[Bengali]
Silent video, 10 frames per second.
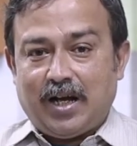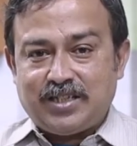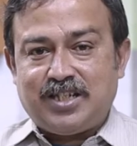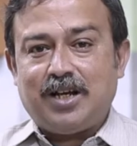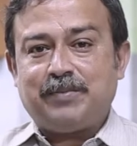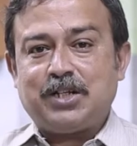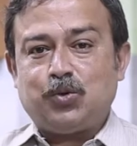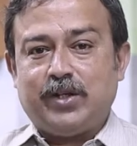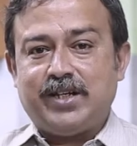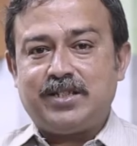আজকে আমরা
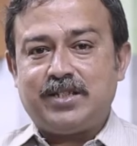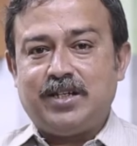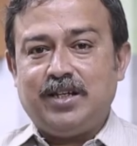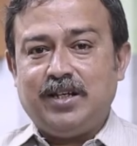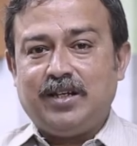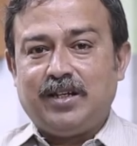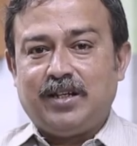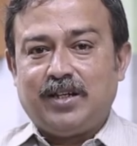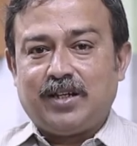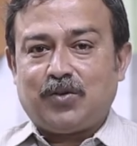চলে এসেছি
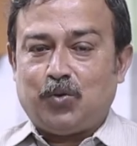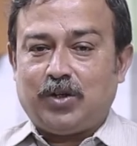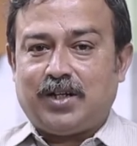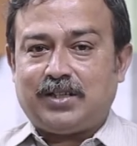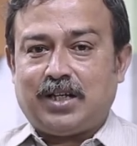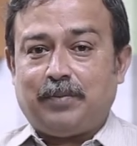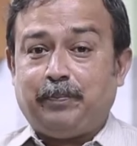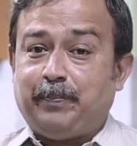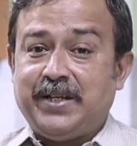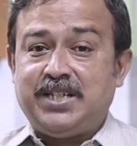কলকাতার
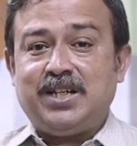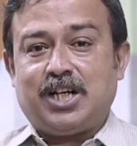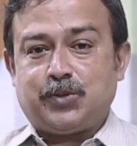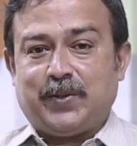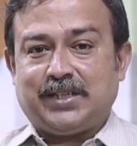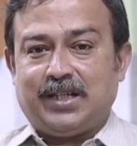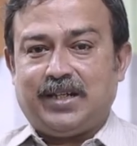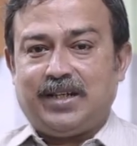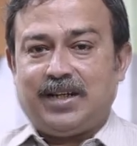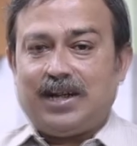পিজি
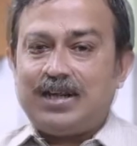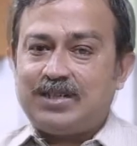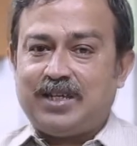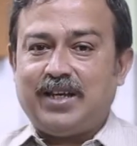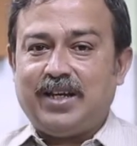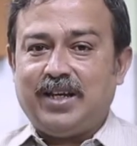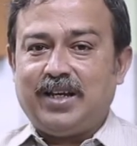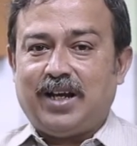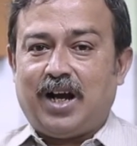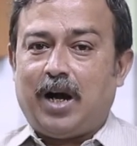হাসপাতালে আজকে
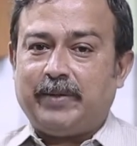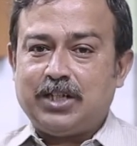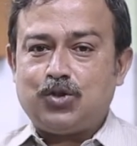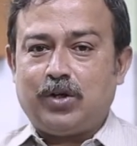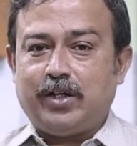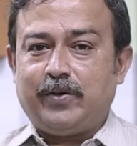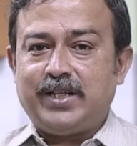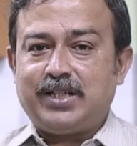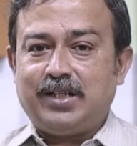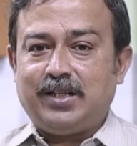আমাদের সঙ্গে
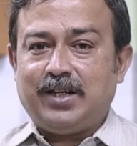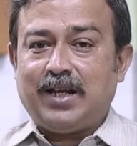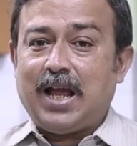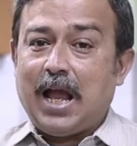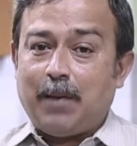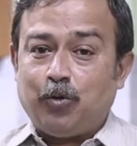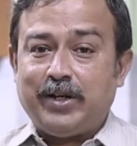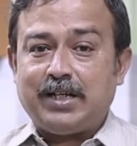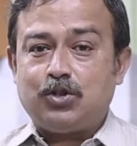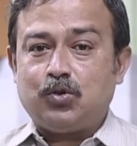রয়েছেন এমন
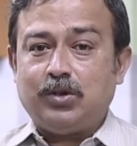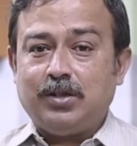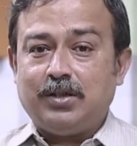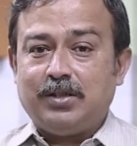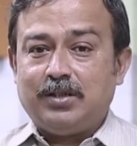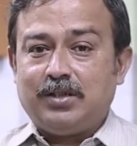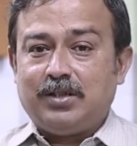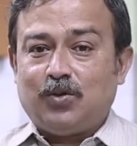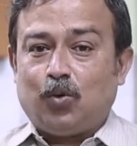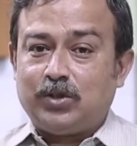একজন
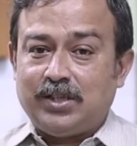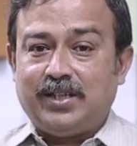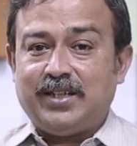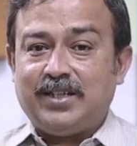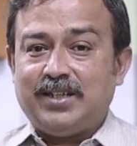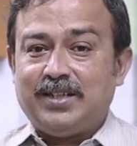অতিথি